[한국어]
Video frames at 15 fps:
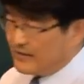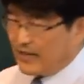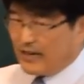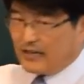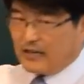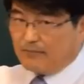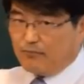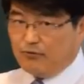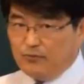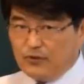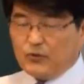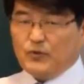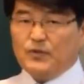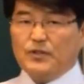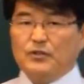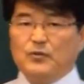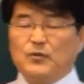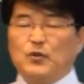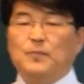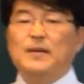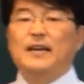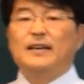자기가 품을 있는 경우는
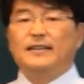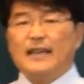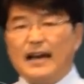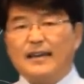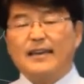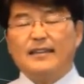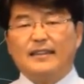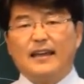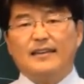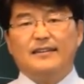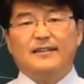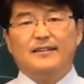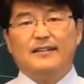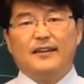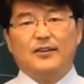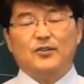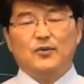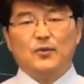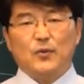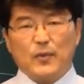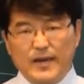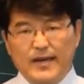좀 약했다 이걸
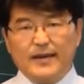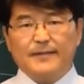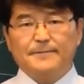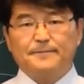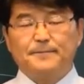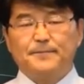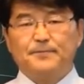이야기주죠 왜?